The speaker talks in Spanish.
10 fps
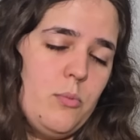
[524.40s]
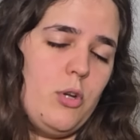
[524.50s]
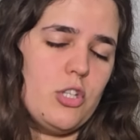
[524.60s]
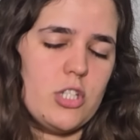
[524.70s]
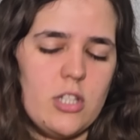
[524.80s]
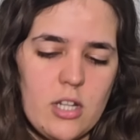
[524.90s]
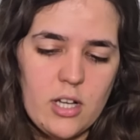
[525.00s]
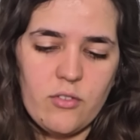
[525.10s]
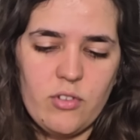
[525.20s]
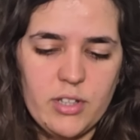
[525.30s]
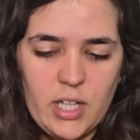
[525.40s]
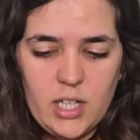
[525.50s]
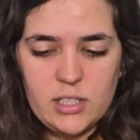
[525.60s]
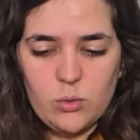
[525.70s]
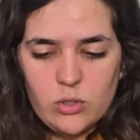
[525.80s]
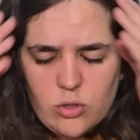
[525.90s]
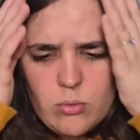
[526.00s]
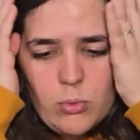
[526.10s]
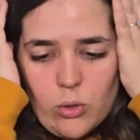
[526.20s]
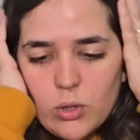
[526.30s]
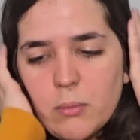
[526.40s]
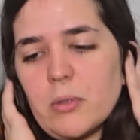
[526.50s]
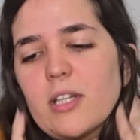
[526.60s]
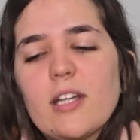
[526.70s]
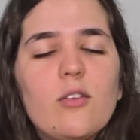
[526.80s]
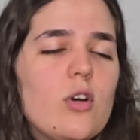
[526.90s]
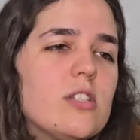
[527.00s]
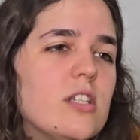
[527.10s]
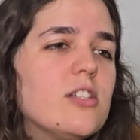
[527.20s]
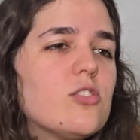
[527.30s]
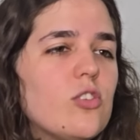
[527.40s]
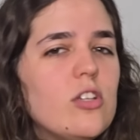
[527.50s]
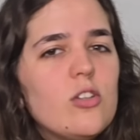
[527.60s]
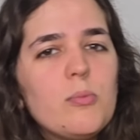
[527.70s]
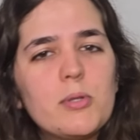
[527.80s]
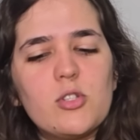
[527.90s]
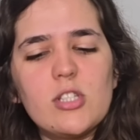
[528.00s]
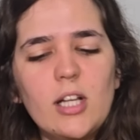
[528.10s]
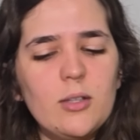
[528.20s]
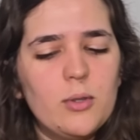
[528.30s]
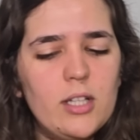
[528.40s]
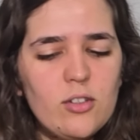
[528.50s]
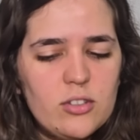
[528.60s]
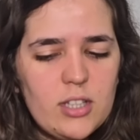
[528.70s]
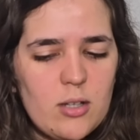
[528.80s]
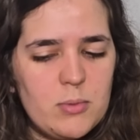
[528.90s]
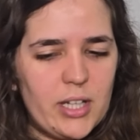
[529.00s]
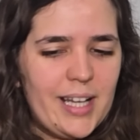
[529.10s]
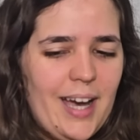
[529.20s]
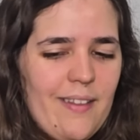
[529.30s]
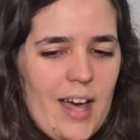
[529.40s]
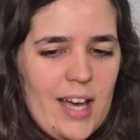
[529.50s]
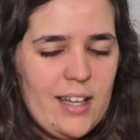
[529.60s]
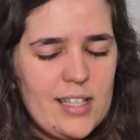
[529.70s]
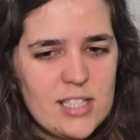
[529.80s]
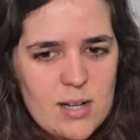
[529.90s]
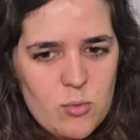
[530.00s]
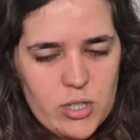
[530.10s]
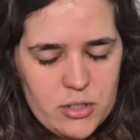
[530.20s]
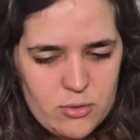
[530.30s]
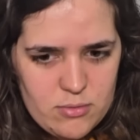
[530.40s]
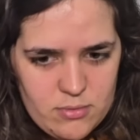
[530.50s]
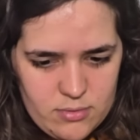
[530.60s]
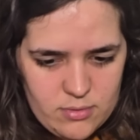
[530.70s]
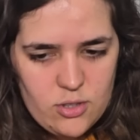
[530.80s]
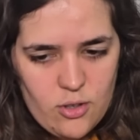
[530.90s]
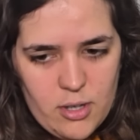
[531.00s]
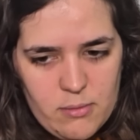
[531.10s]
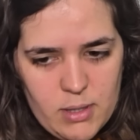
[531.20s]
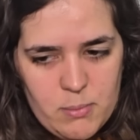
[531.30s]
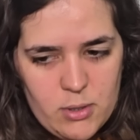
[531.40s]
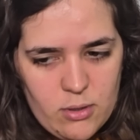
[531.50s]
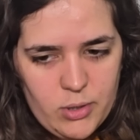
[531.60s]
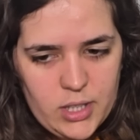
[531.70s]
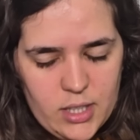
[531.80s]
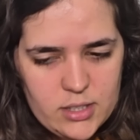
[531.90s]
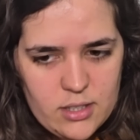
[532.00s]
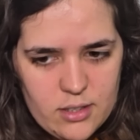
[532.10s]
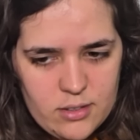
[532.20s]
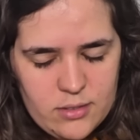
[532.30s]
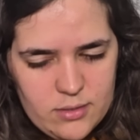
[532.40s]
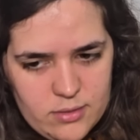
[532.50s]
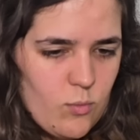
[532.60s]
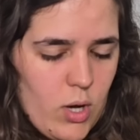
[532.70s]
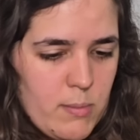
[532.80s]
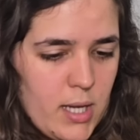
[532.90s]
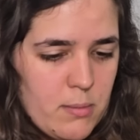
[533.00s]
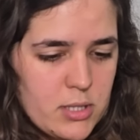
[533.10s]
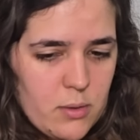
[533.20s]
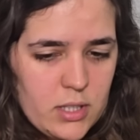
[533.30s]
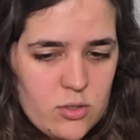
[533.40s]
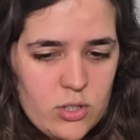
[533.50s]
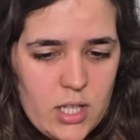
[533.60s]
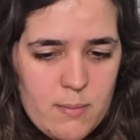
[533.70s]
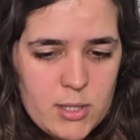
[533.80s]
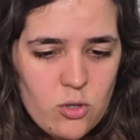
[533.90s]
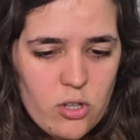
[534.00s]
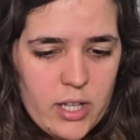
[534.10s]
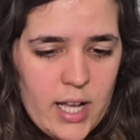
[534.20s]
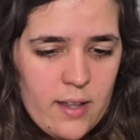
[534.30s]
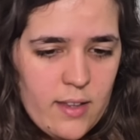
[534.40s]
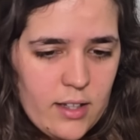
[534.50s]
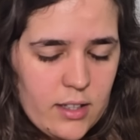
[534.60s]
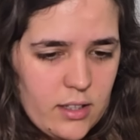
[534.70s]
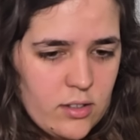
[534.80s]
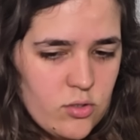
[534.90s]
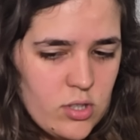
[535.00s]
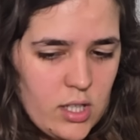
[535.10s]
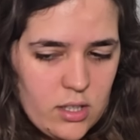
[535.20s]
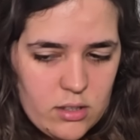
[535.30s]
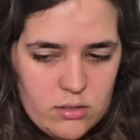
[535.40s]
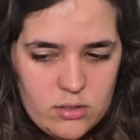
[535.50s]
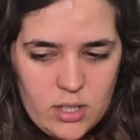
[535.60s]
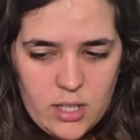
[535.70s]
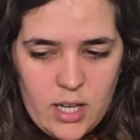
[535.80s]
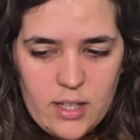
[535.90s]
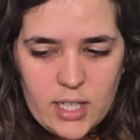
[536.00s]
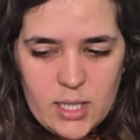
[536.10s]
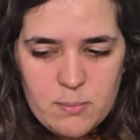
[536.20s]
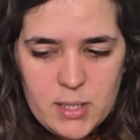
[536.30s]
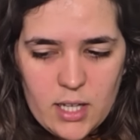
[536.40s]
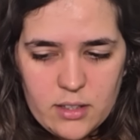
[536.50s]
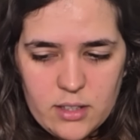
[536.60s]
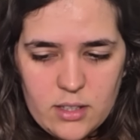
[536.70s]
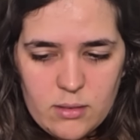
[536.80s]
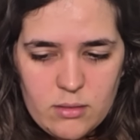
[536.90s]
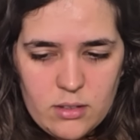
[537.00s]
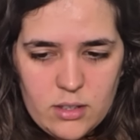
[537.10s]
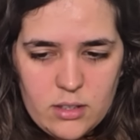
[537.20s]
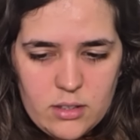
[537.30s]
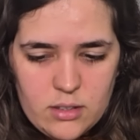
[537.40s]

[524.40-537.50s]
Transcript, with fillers: Pero ella se tiene que enfrentar a la situación, boluda, porque no hace eso y no procesa el duelo. Está como negada a que se haya muerto. Es horrible, pero lo va a tener que hacer. Pero amiga, pues esa habitación está más ordenada que no sé. O sea, nada que limpiar tiene, boluda.